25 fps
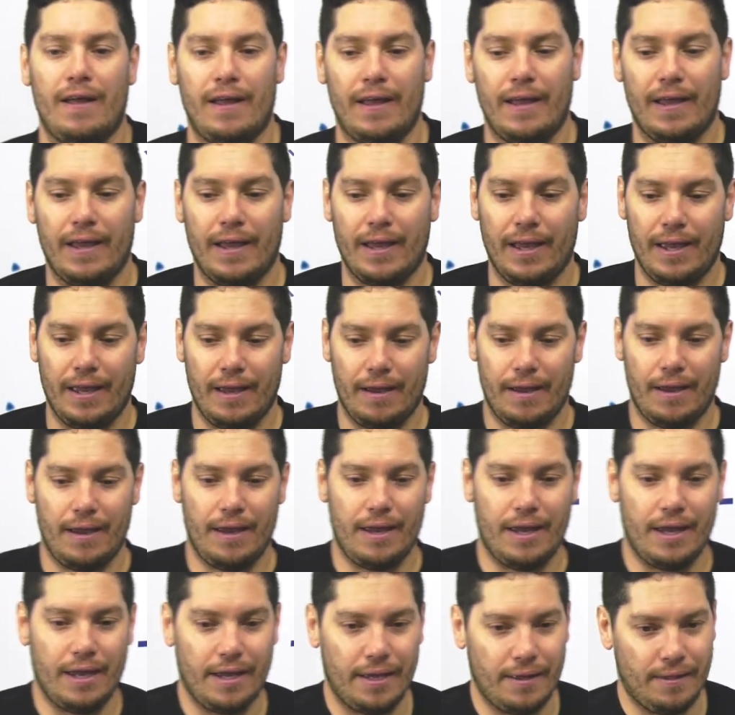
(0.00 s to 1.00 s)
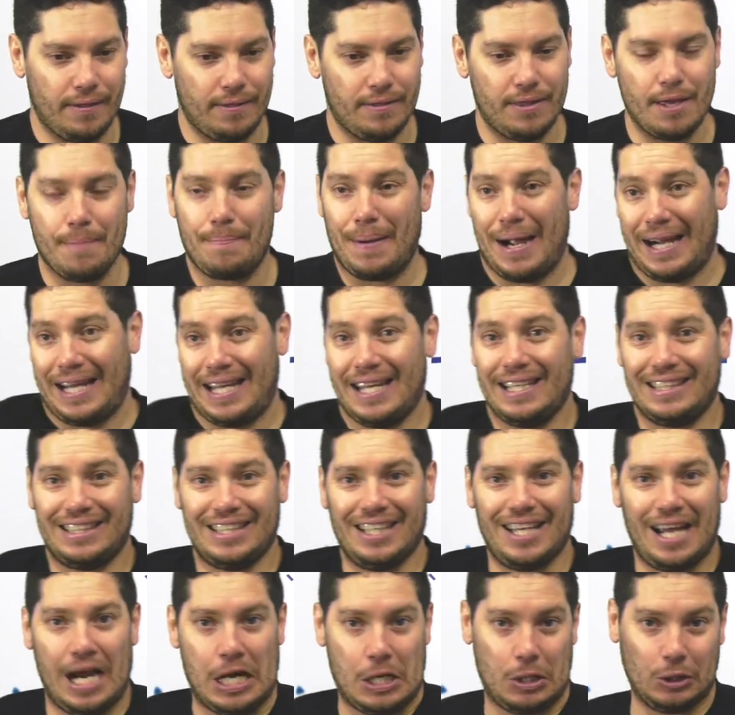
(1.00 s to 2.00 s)
eh, de
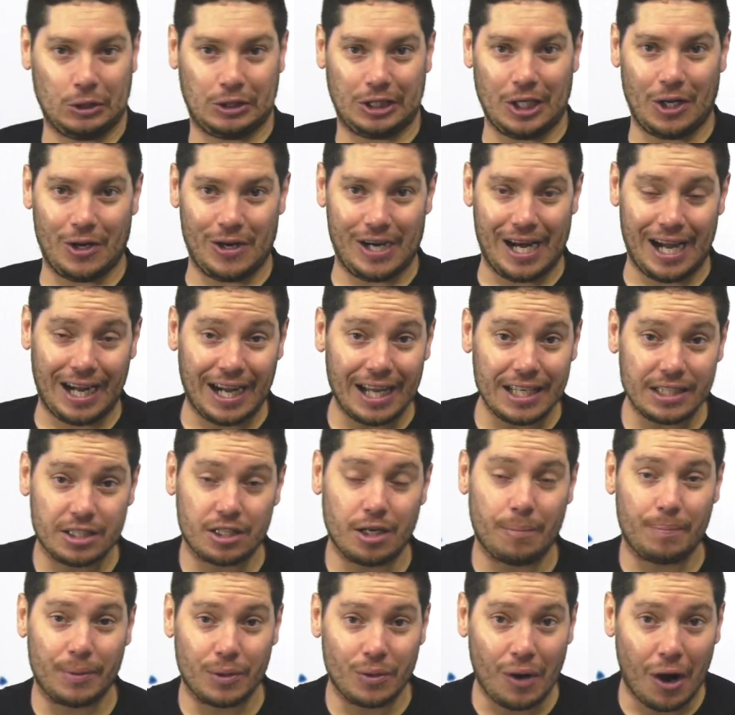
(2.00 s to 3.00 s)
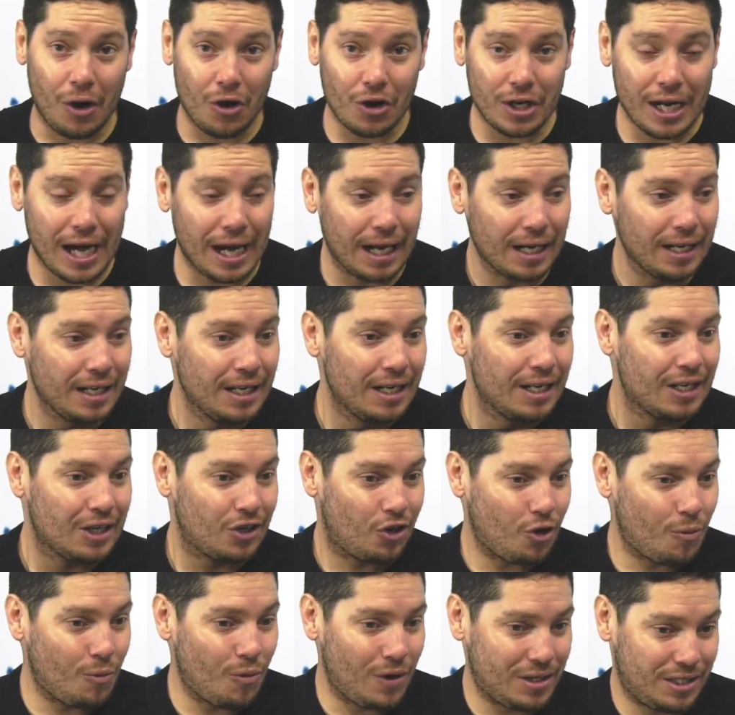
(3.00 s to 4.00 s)
paquete al costado de la cancha. Pero ahora,
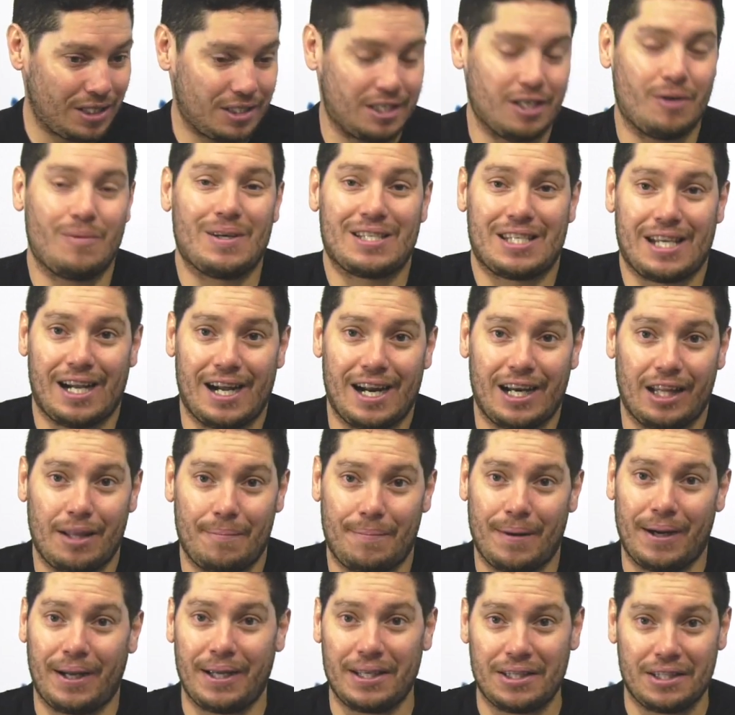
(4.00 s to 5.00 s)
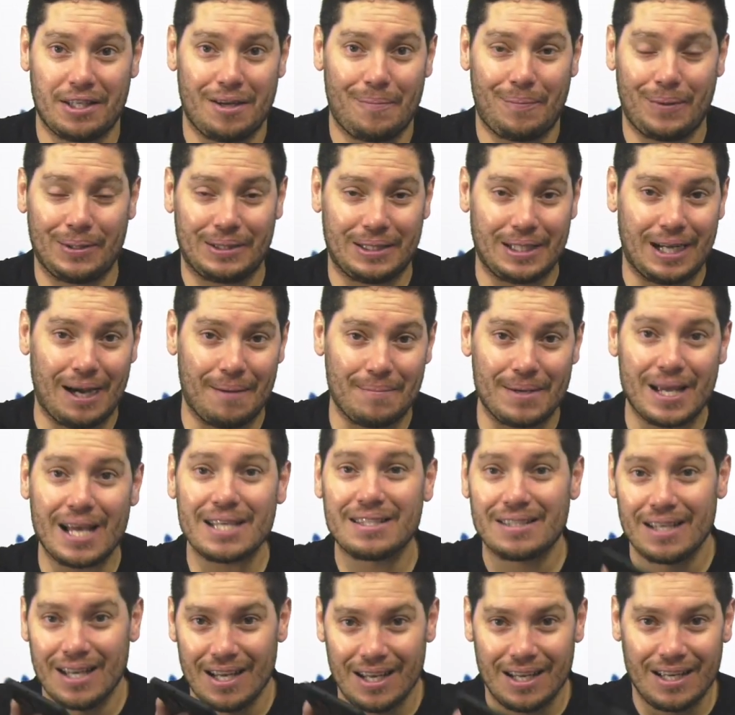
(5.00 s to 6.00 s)
¿cómo vas a hacer? ¿Vas a sacar de paquete y después te
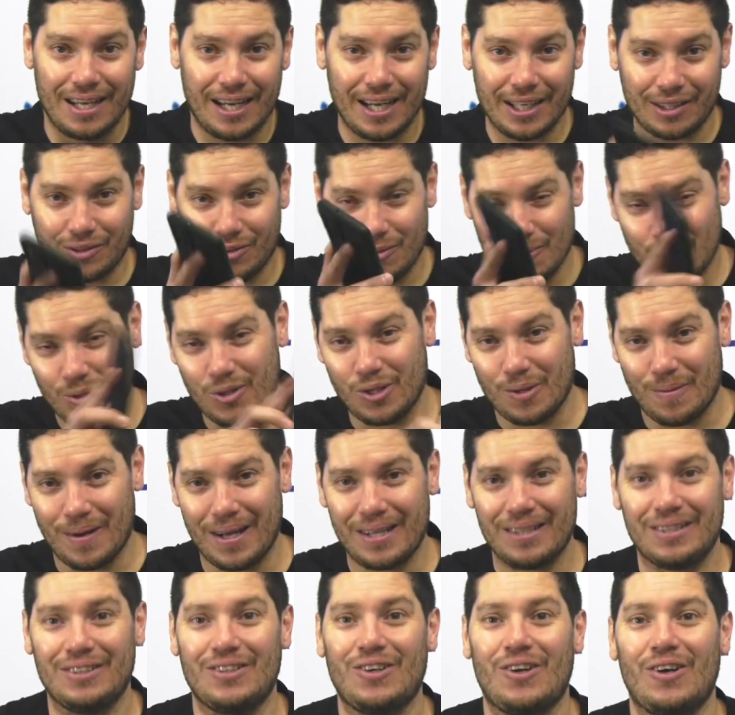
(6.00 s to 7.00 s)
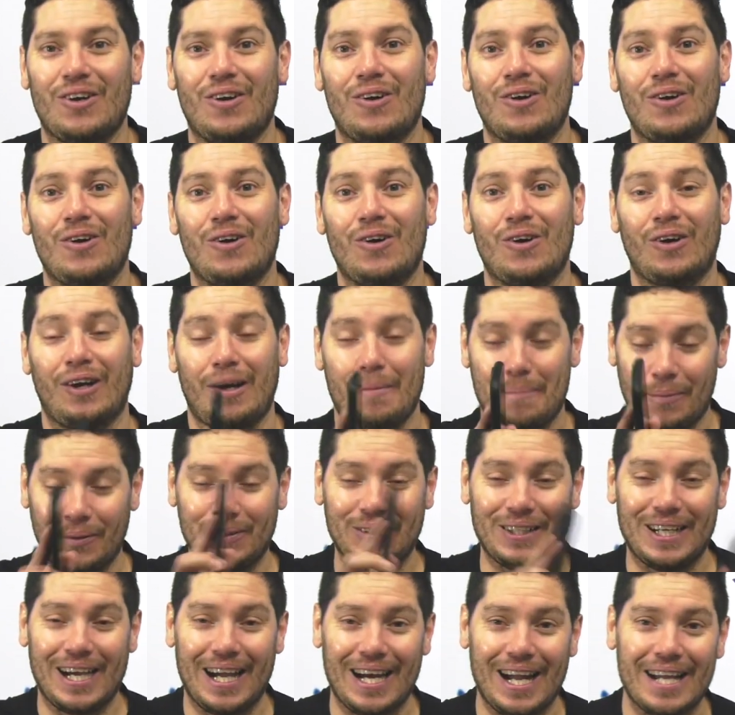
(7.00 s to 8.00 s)
cambias, Esto y mucho más nos
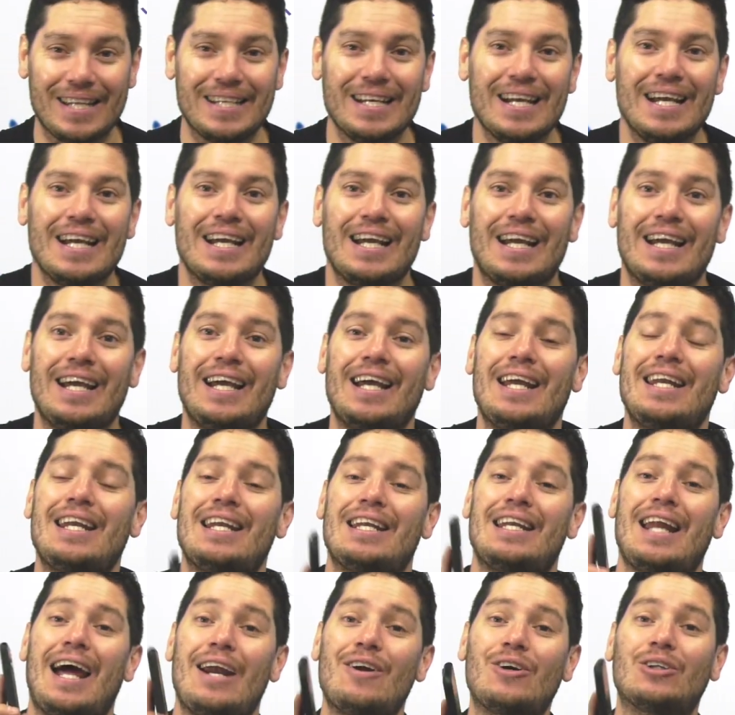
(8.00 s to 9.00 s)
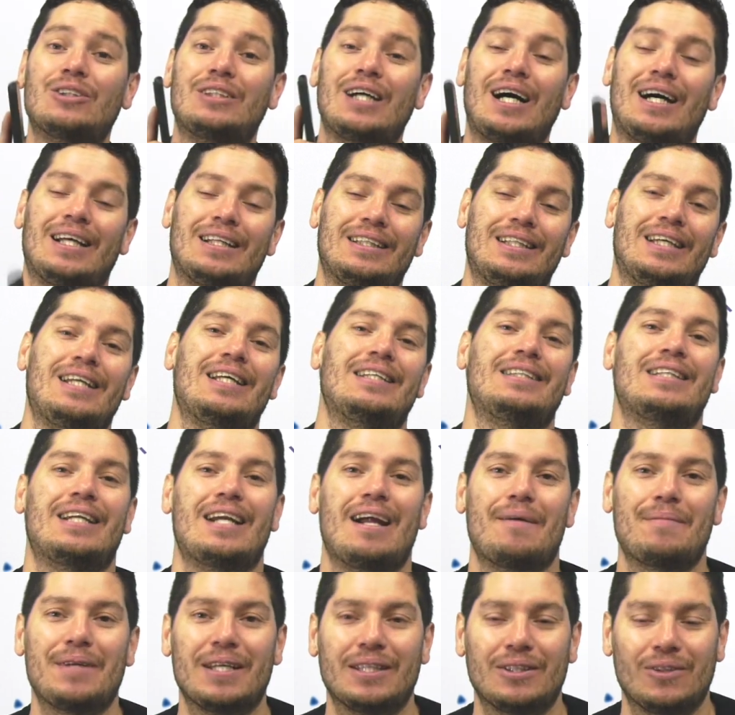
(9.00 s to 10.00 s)
responde Garay en la nota del
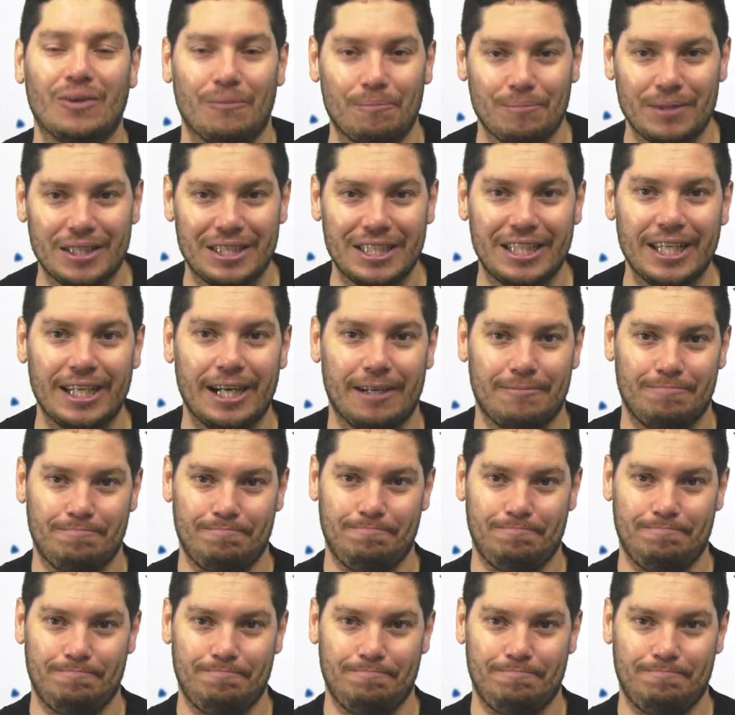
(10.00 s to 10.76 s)
entrenamiento de Tijera.